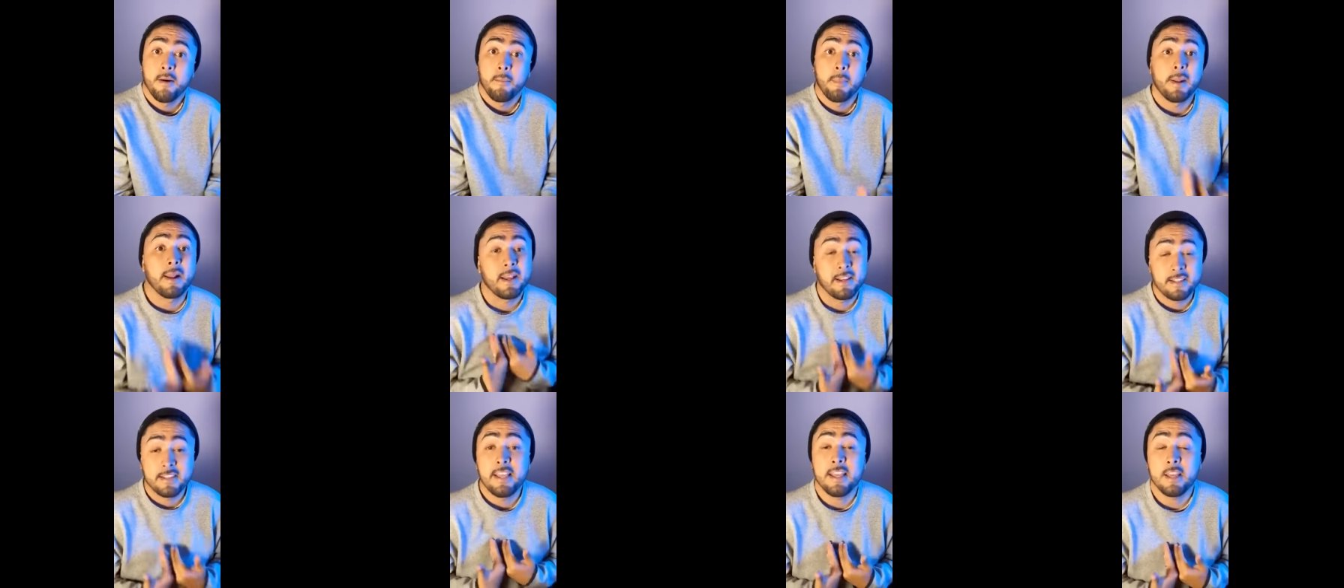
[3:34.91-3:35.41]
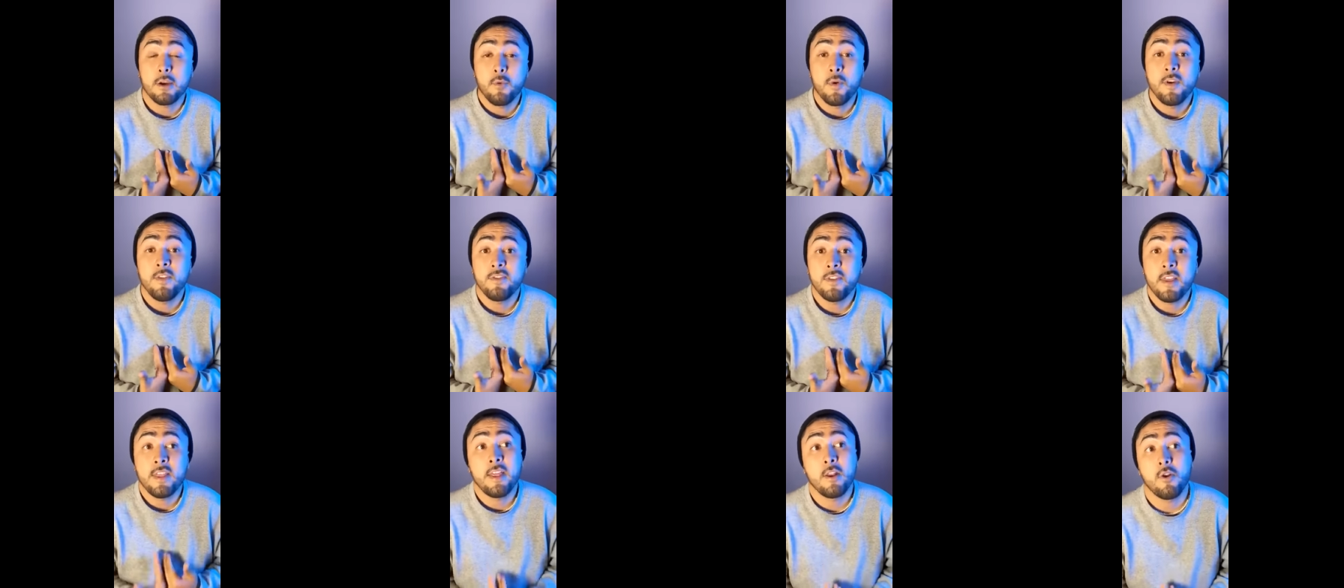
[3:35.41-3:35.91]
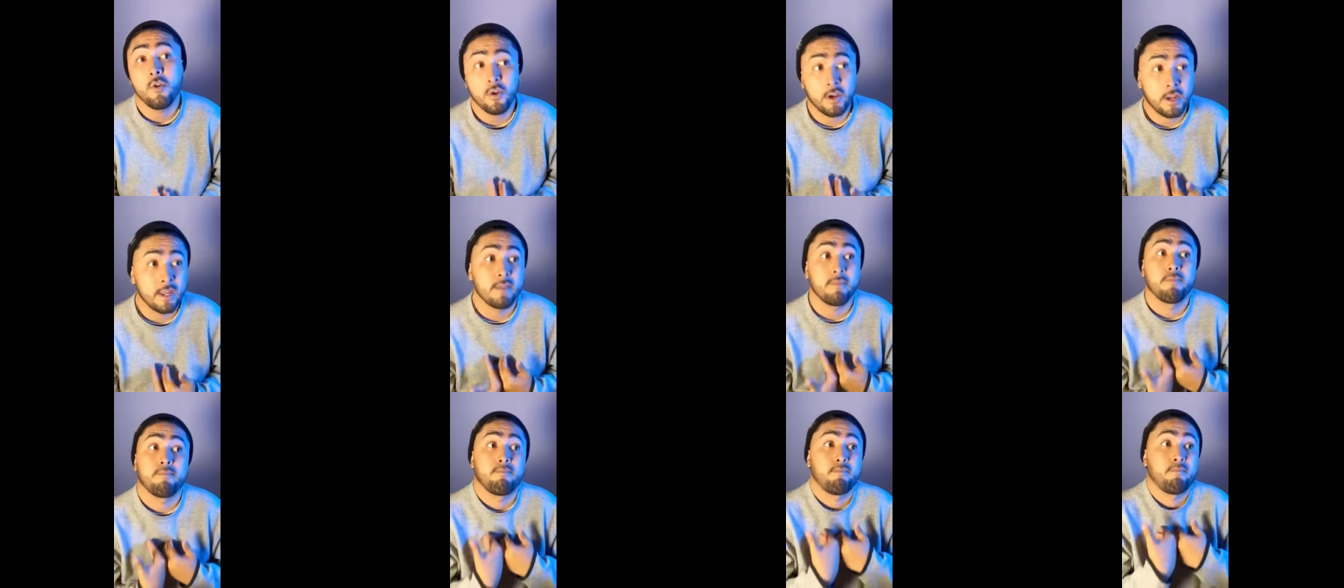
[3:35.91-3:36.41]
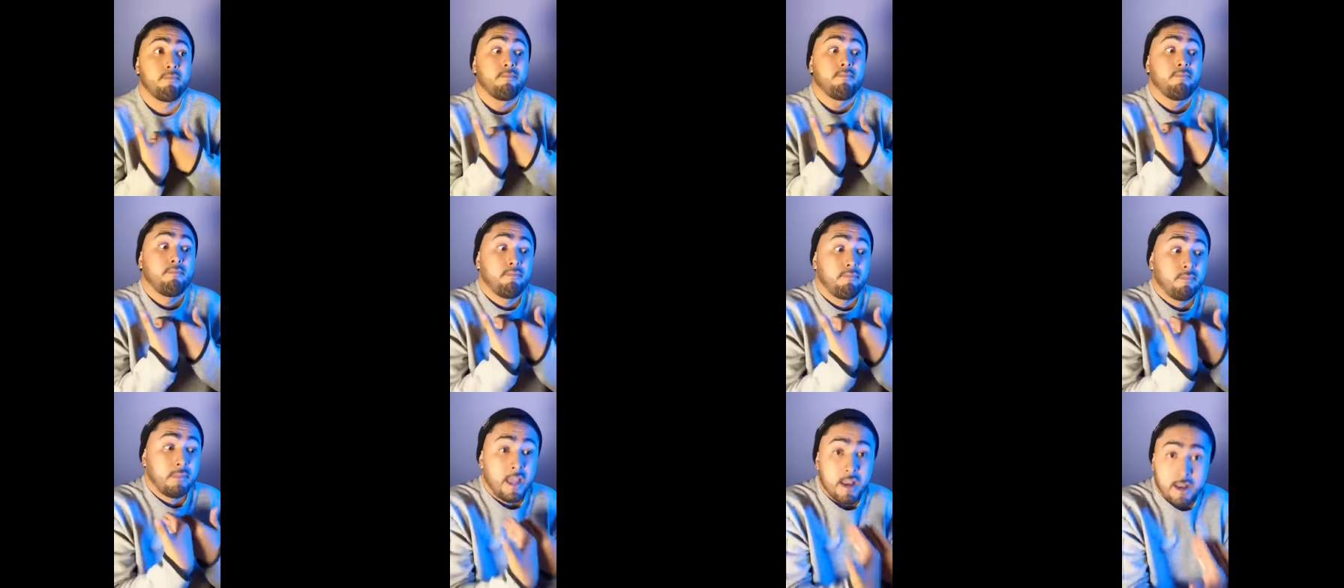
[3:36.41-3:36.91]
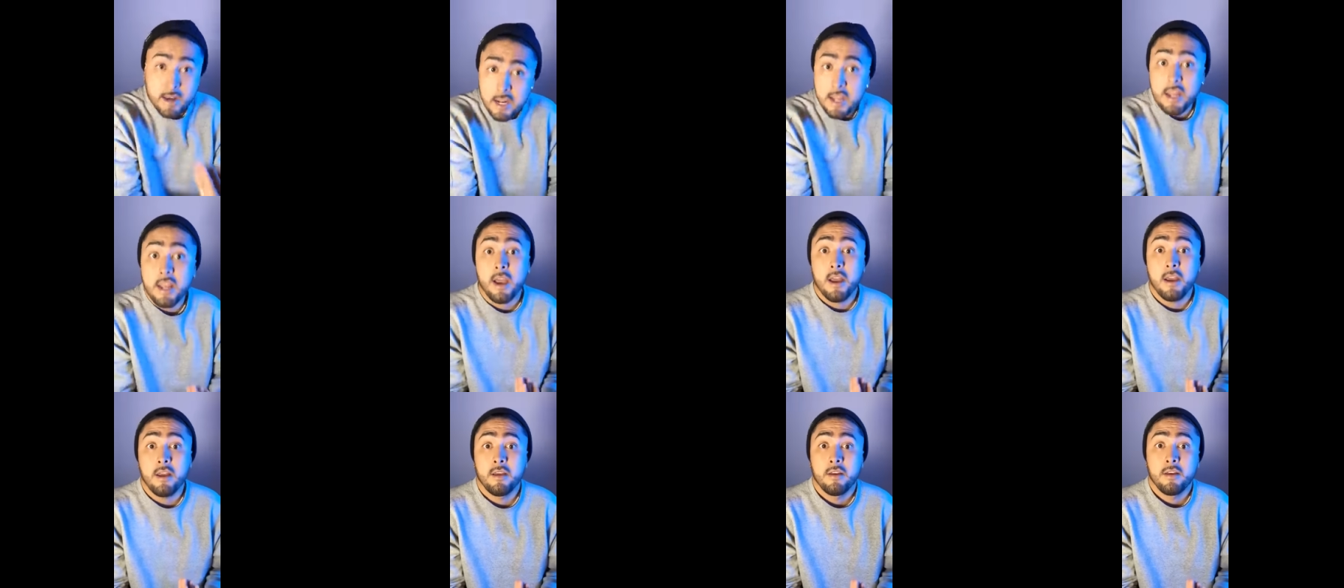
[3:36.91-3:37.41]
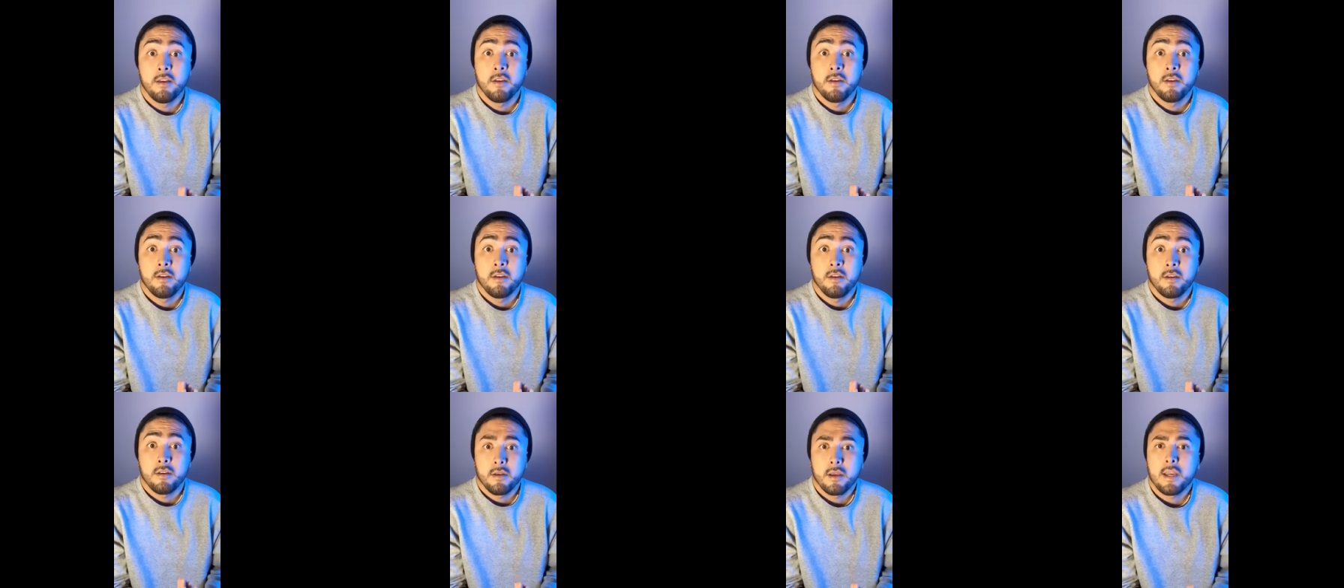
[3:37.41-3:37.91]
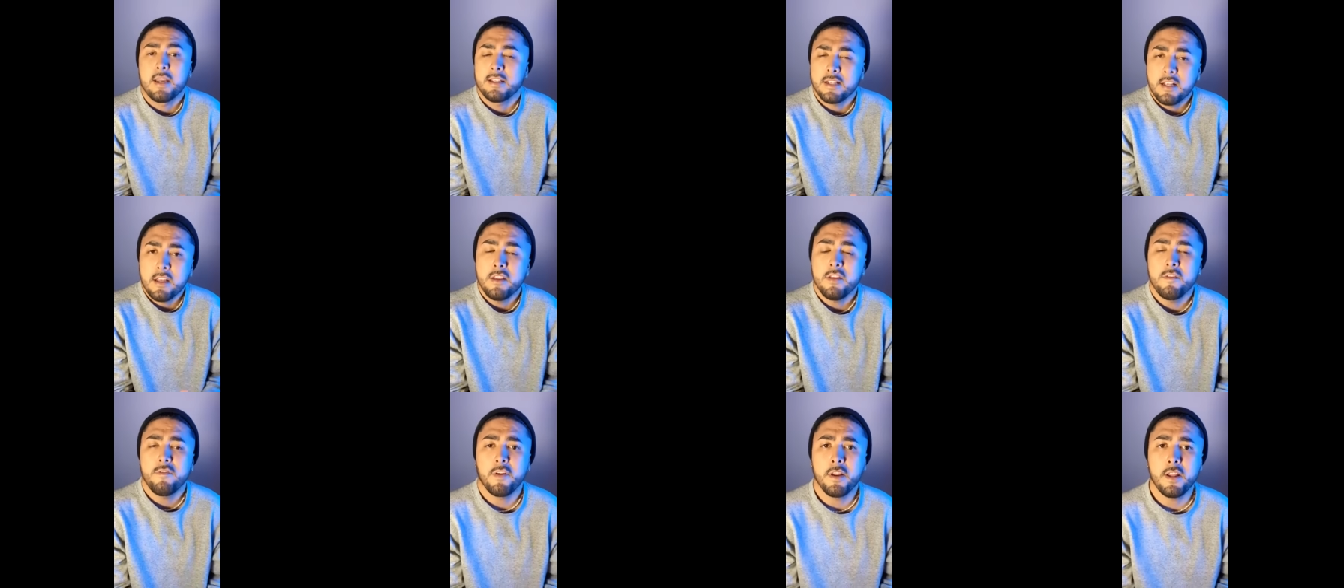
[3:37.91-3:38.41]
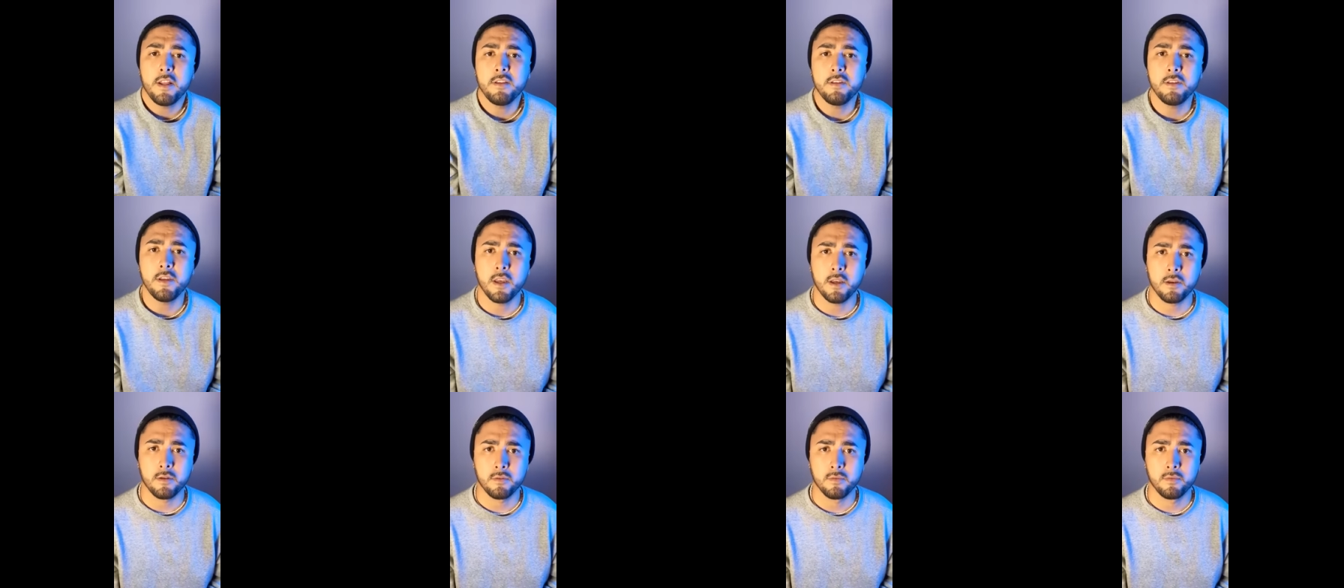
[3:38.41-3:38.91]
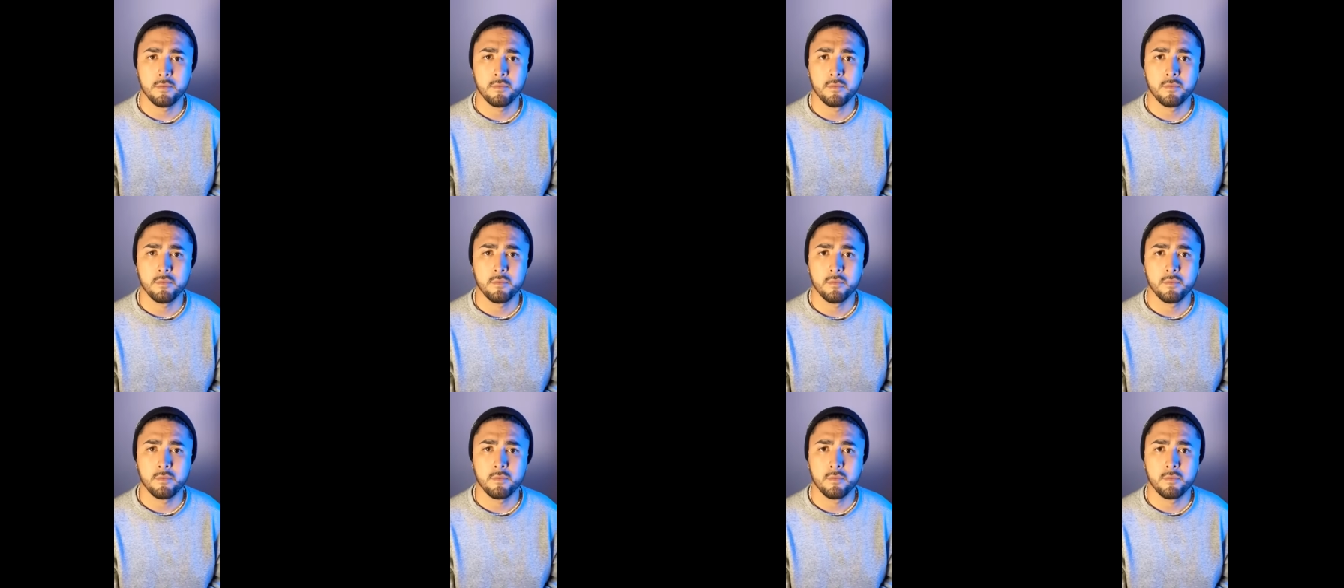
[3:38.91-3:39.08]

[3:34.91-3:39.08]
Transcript: para que se dé cuenta de lo que tenía, es la indiferencia.